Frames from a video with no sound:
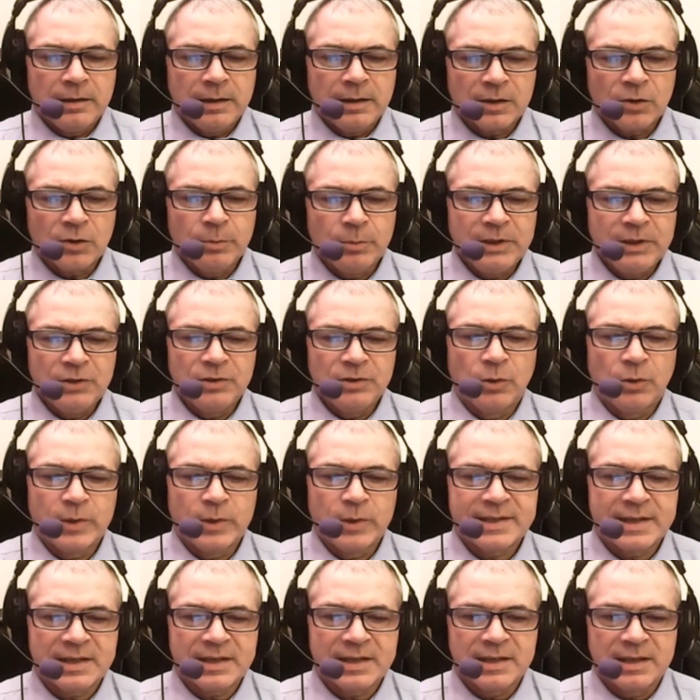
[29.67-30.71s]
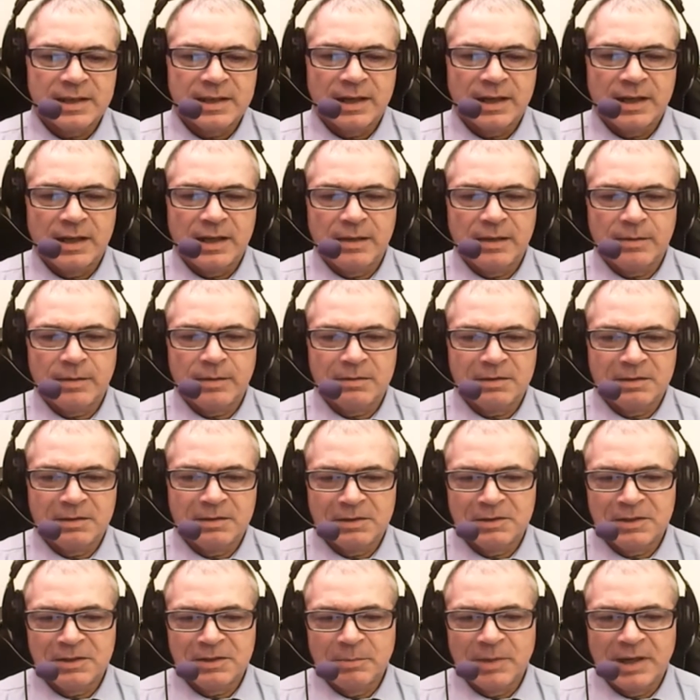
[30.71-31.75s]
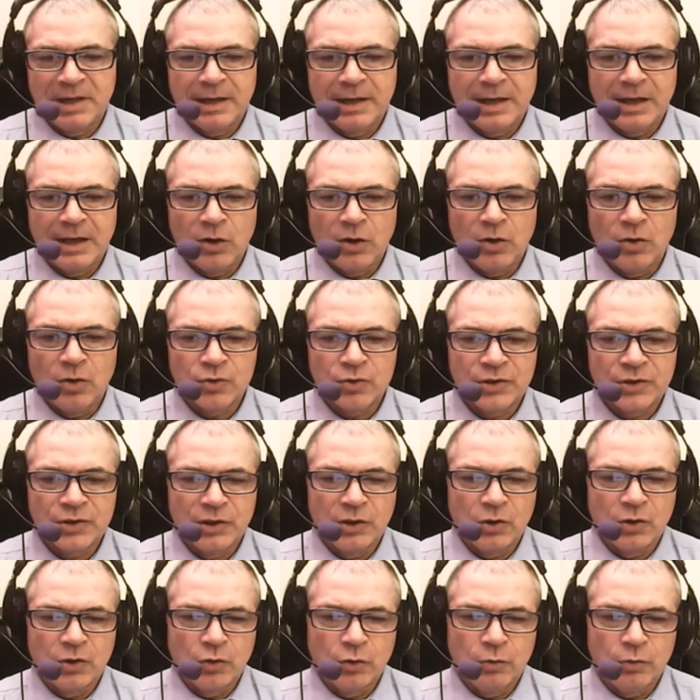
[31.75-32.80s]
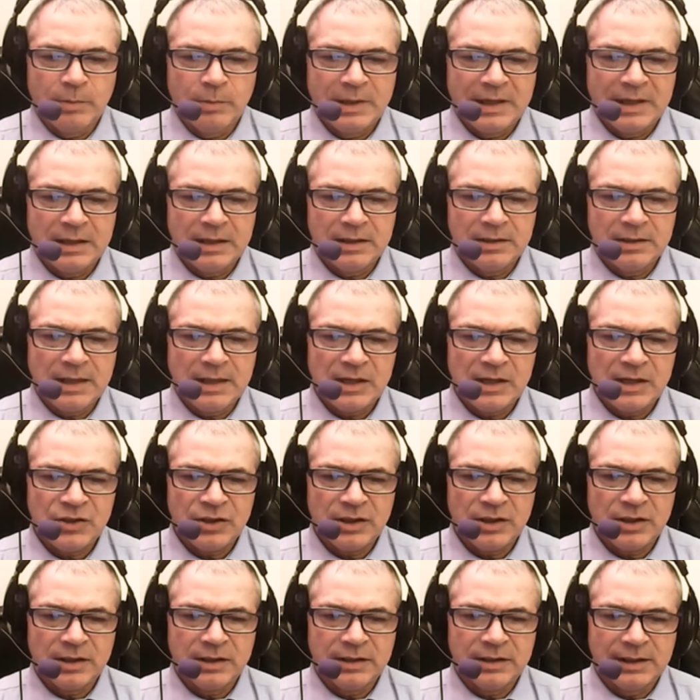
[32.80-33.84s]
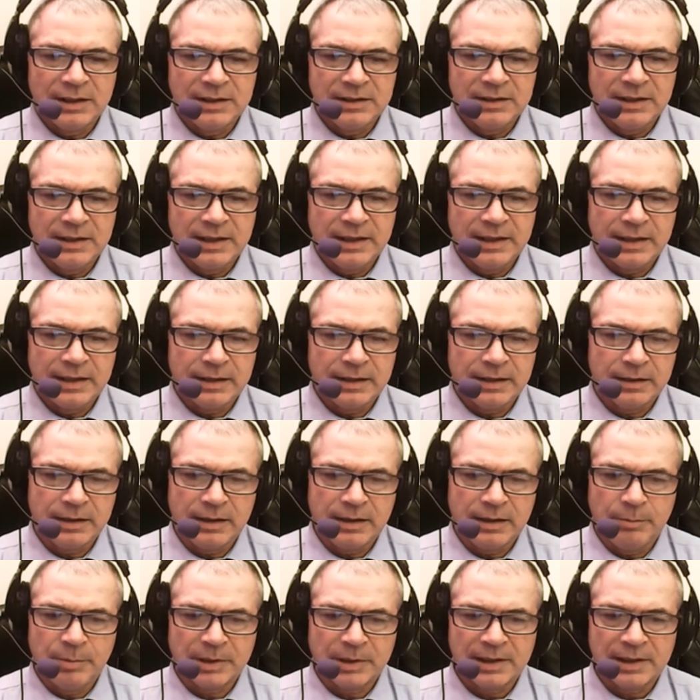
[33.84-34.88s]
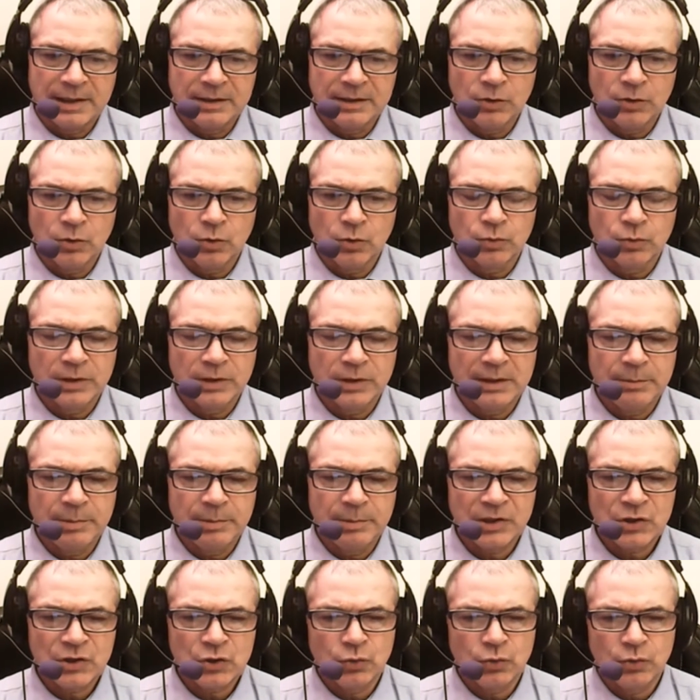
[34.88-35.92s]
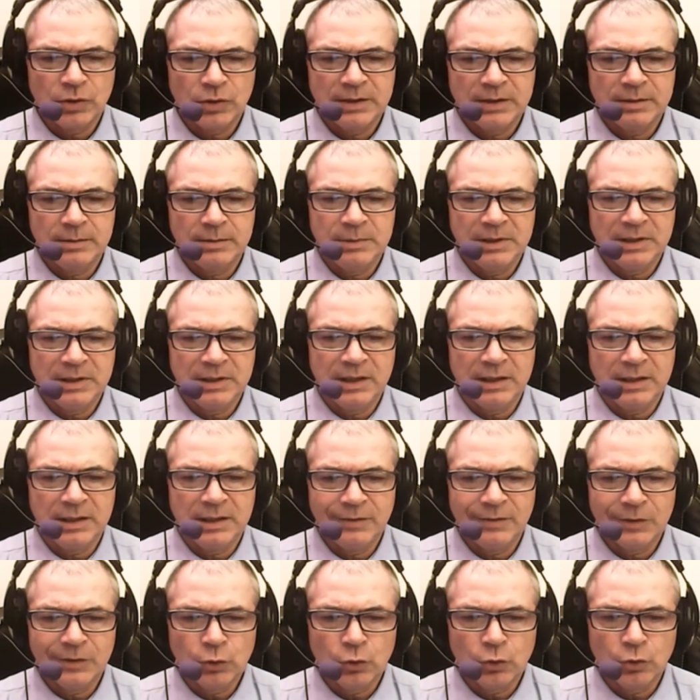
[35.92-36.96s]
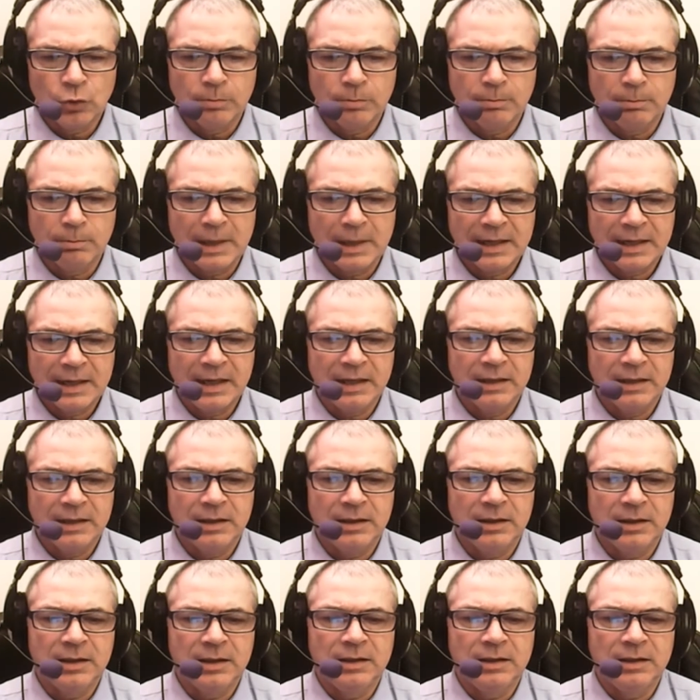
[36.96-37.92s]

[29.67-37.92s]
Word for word: l'argomento di questa sera eh, sembrerà ostico, ma nasce dall'idea che parlando con delle persone mi chiedevano ma che